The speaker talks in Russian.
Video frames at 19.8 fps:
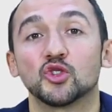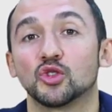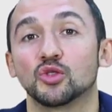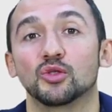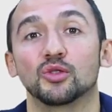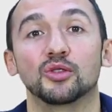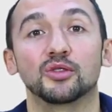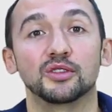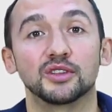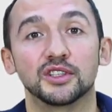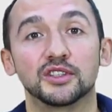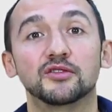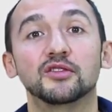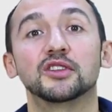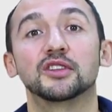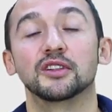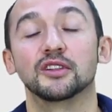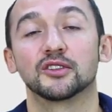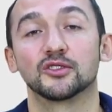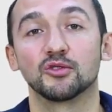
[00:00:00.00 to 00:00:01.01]
что
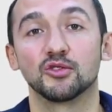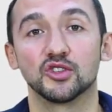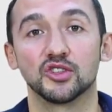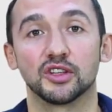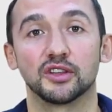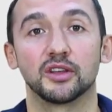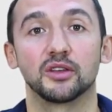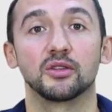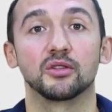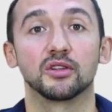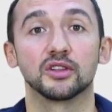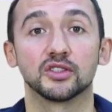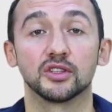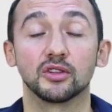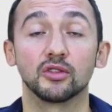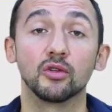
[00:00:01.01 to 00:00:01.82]
действительно сложно дается.